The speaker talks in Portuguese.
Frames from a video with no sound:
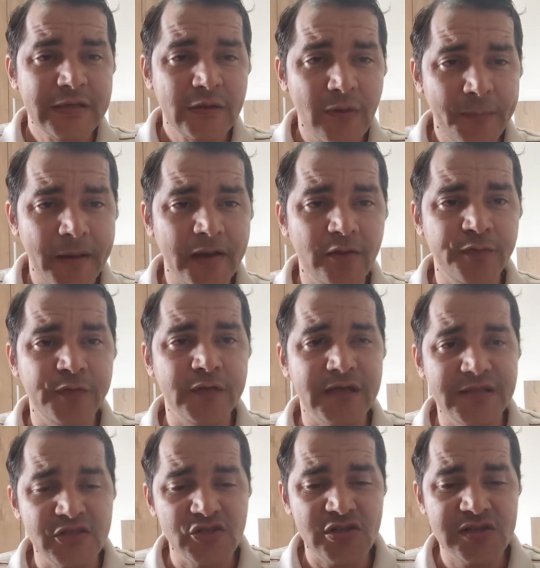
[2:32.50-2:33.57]
que o aparelho fique
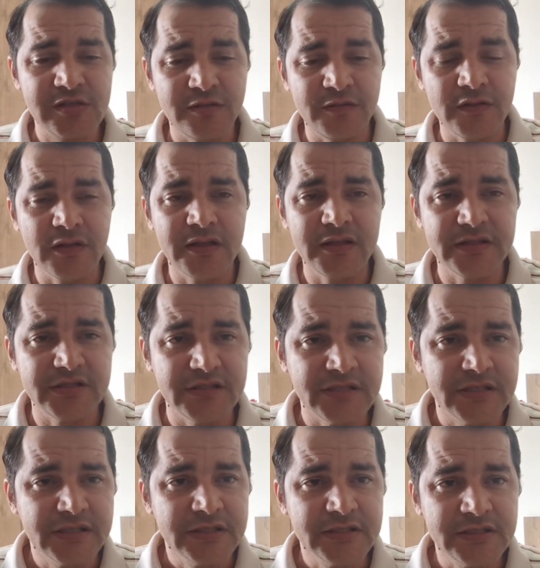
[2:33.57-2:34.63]
ali só servindo ali
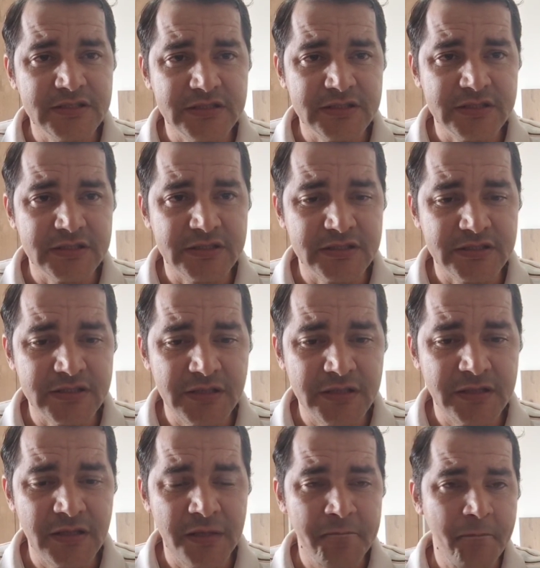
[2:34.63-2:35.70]
de, de, de, de,
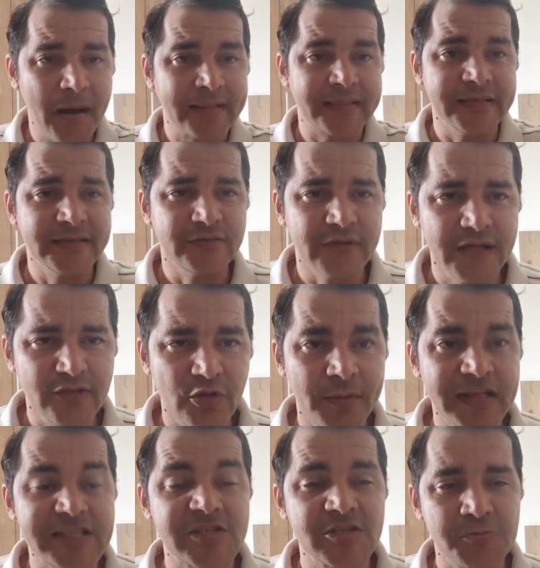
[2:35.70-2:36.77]
de empatando, né,
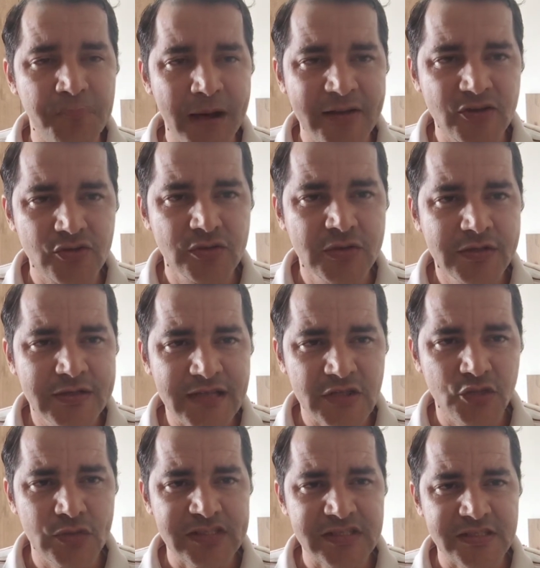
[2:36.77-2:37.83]
tomando espaço na
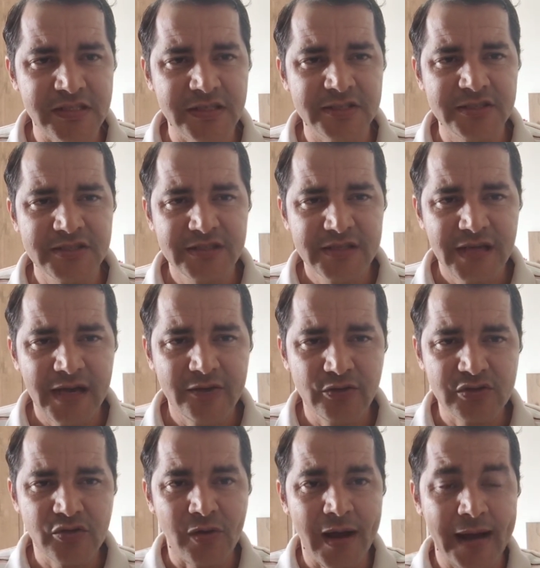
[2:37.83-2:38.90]
sua estante, aí no
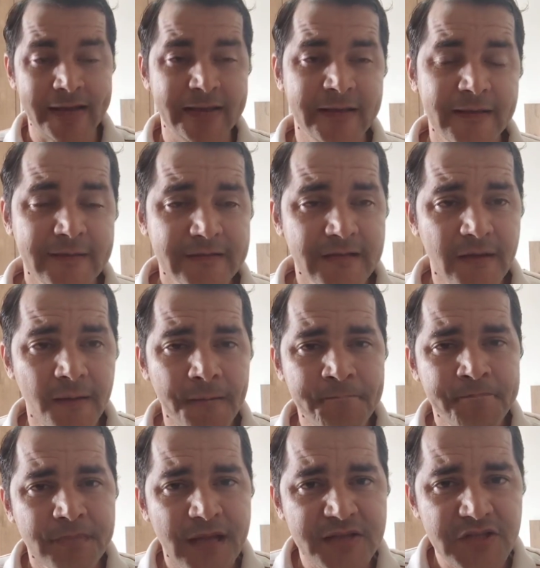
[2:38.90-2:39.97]
seu rack. Então,
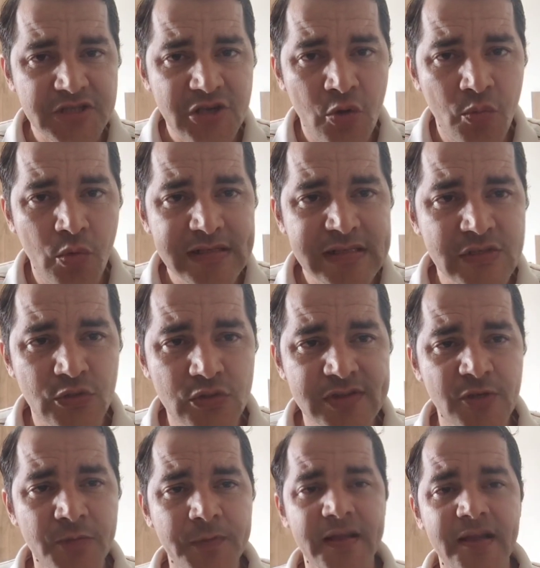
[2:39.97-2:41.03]
a gente arrumou essa
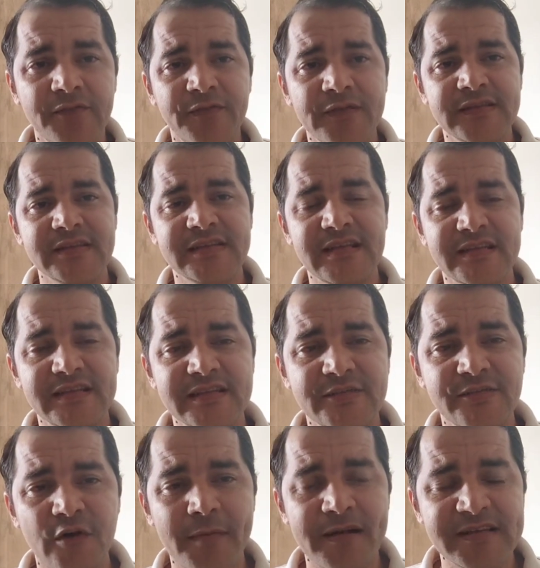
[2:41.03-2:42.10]
solução para ele fazendo essa
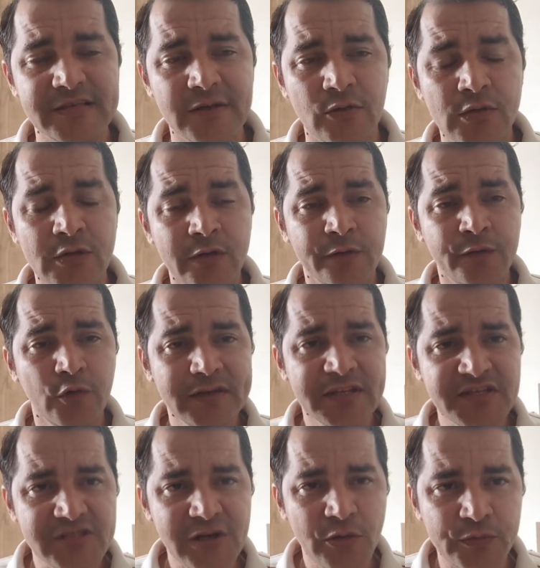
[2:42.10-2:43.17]
transformação. Vou
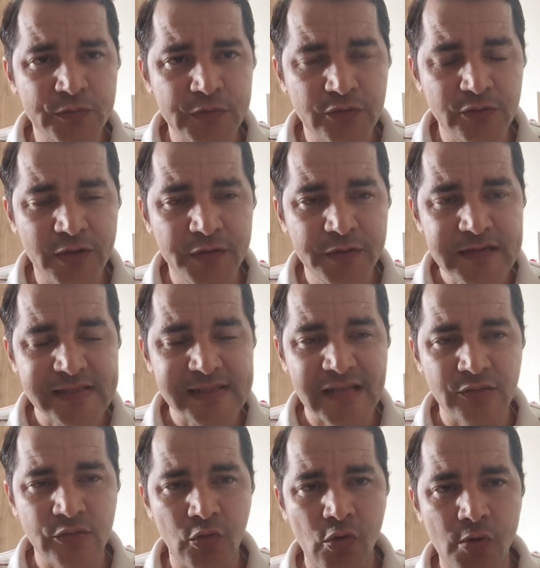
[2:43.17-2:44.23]
deixar um vídeo aí
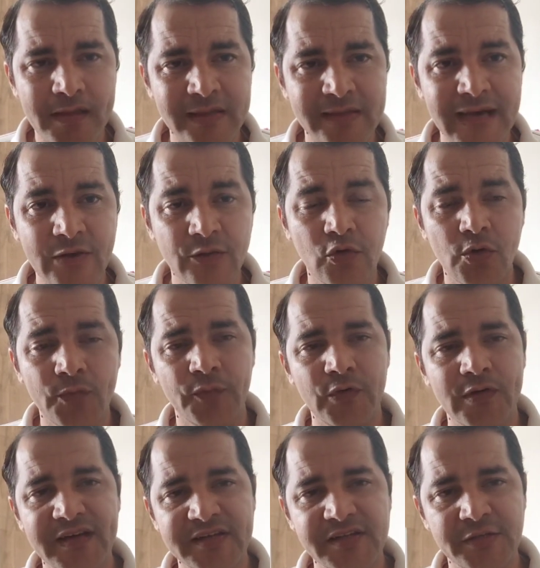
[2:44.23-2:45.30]
fixado no comentário como
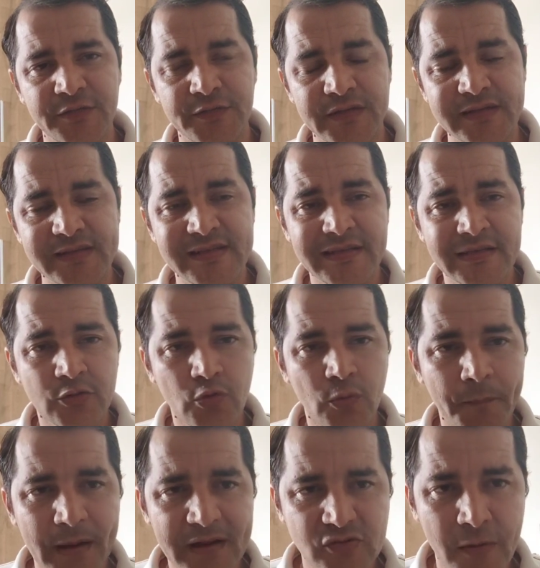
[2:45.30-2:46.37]
foi que a gente fez
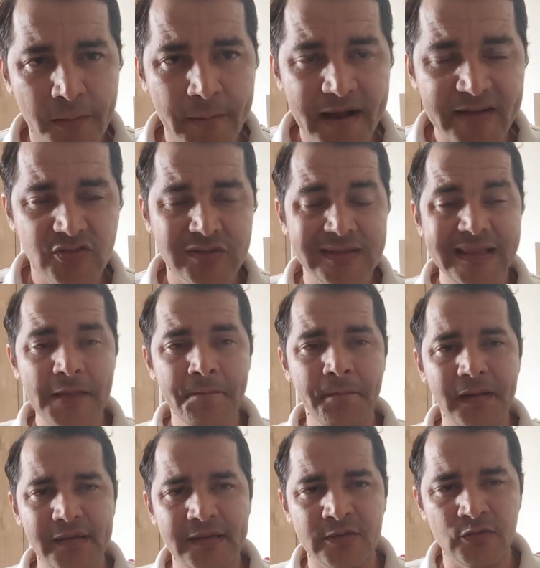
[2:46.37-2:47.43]
no passo a passo,
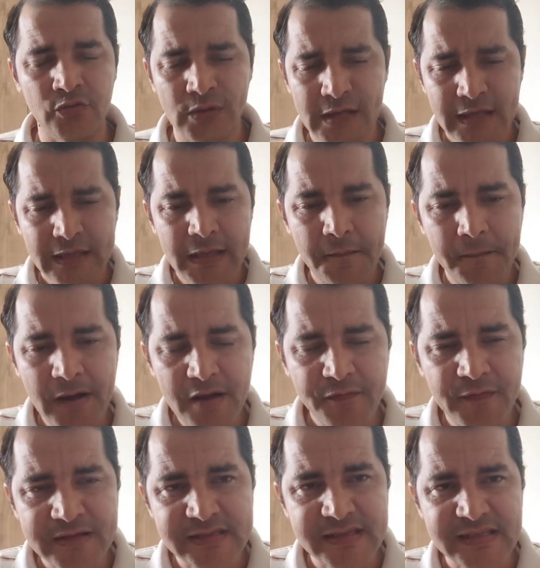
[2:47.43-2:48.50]
lembrando que para
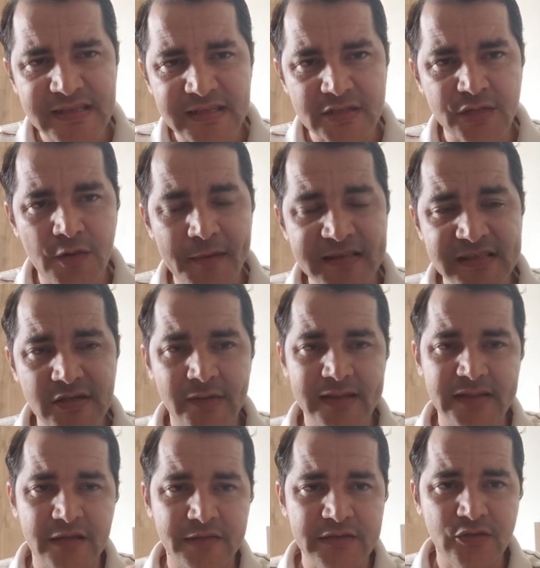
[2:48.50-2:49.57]
fazer essa transformação é
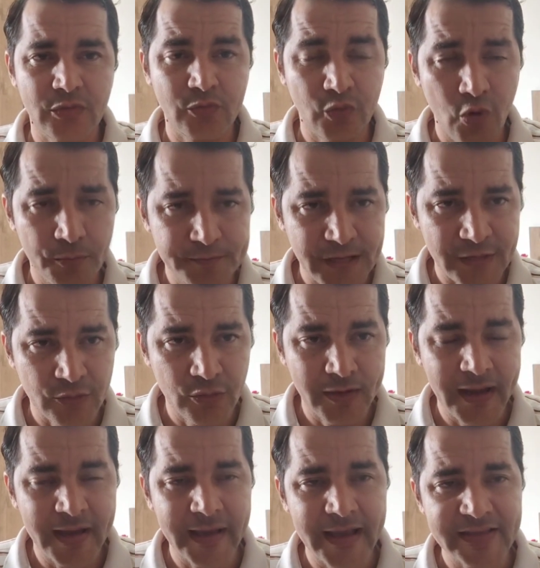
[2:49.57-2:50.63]
através do
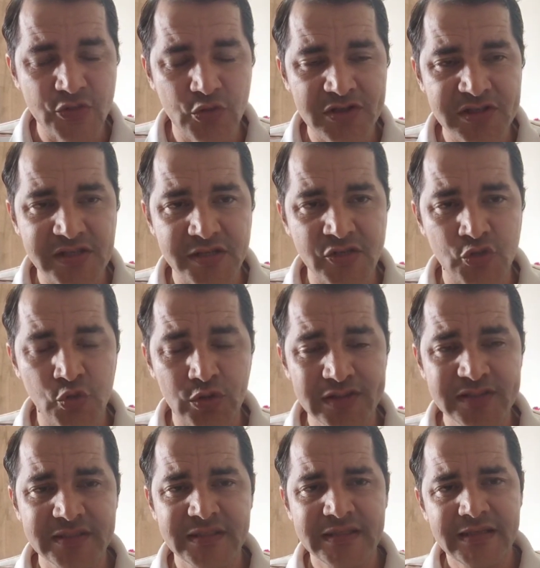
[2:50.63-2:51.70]
computador
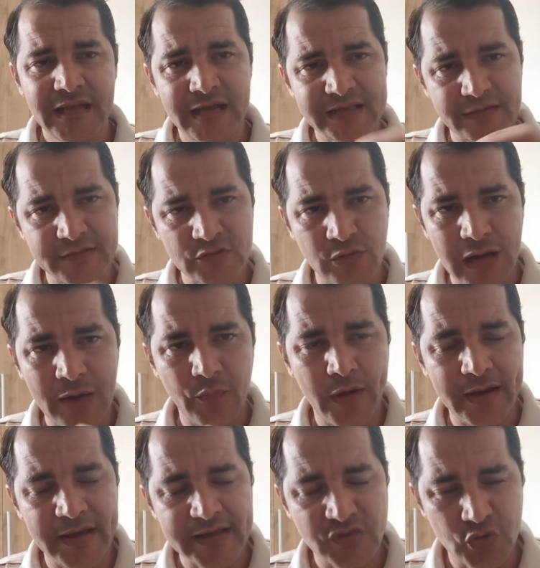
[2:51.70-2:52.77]
RS232, através do cabo
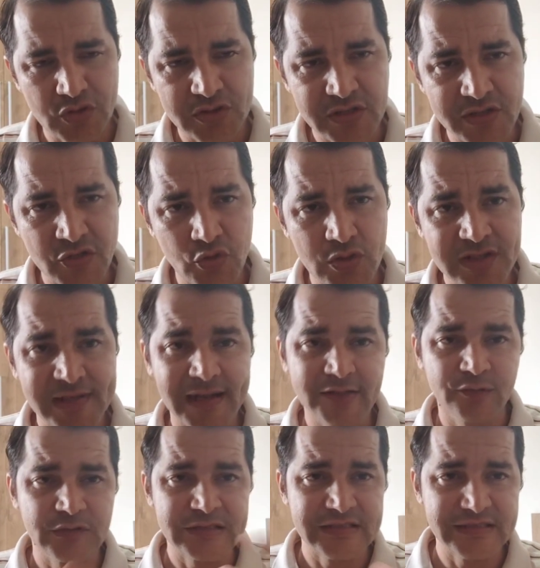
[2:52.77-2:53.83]
RS232.
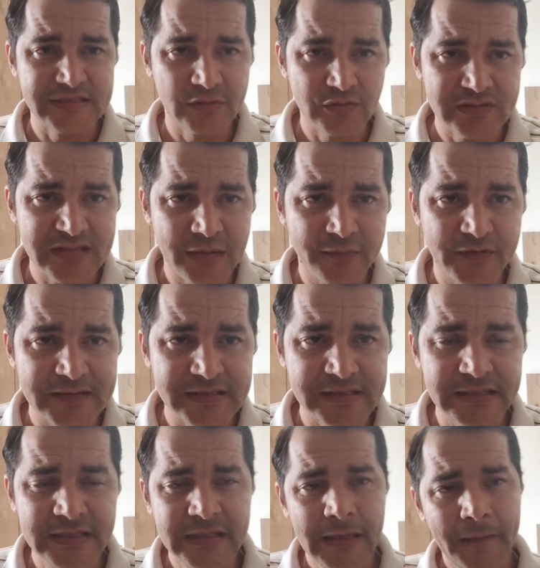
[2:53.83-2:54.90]
Caso vocês não sabem
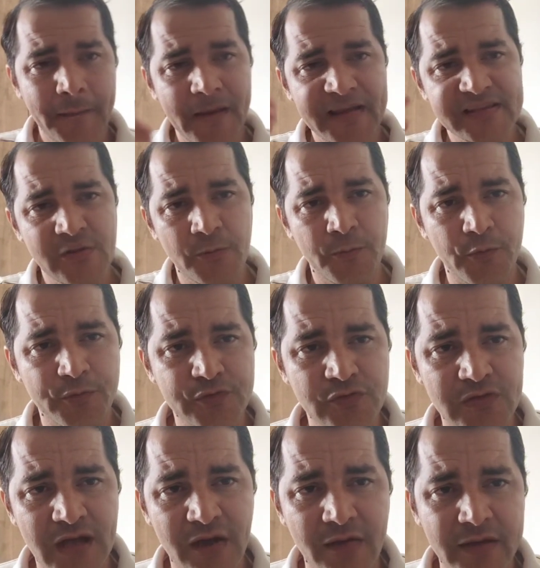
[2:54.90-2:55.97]
fazer, peça um
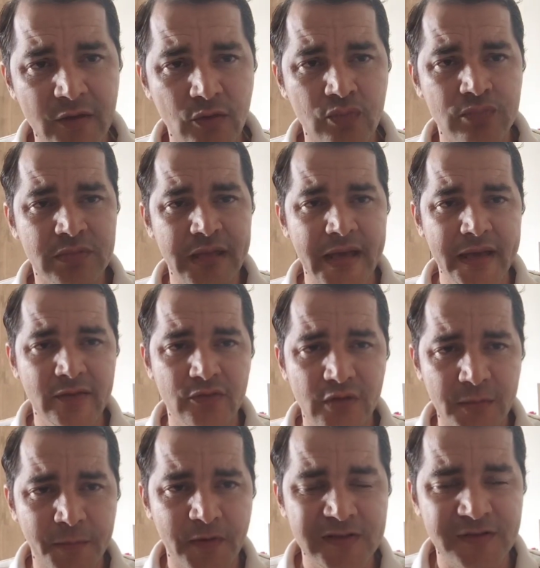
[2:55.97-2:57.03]
profissional aí, um
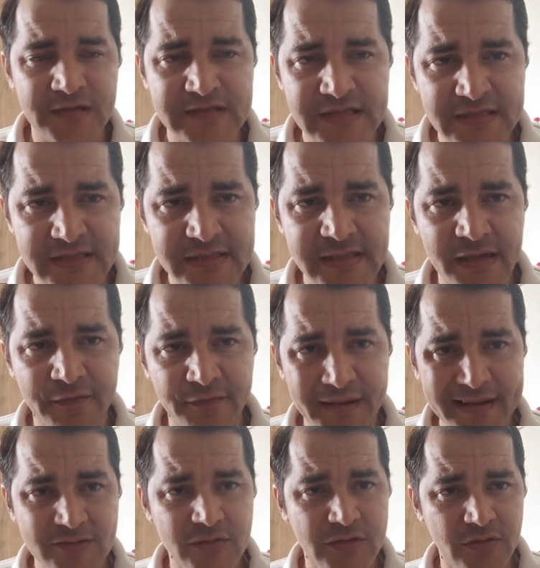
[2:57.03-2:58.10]
técnico que possa fazer isso, que é
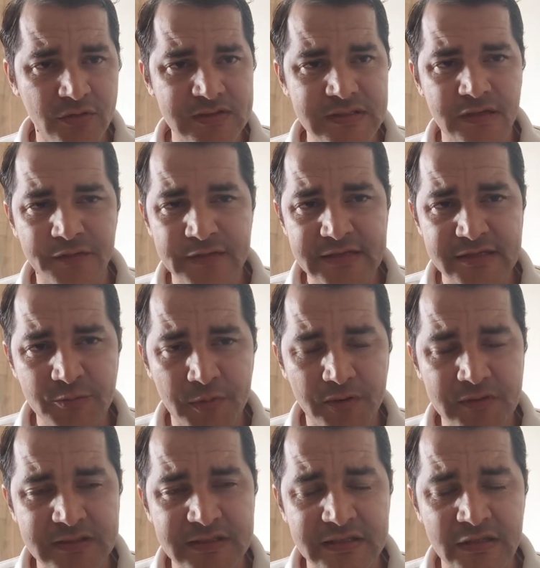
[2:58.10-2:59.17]
fácil, ele consiga fazer isso para
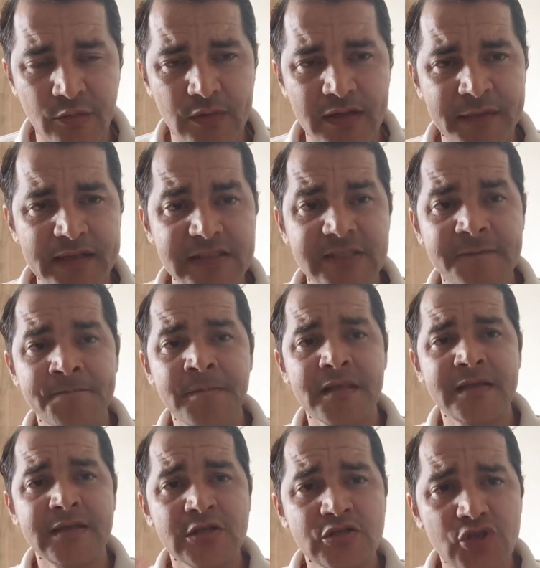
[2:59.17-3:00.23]
você tranquilamente.
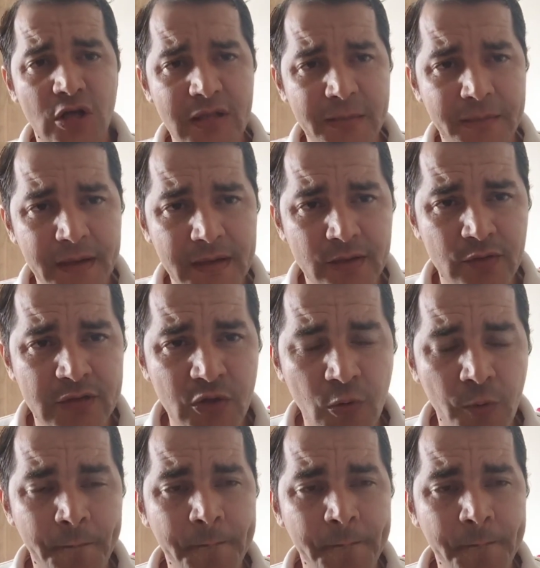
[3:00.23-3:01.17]
Só lembrando que o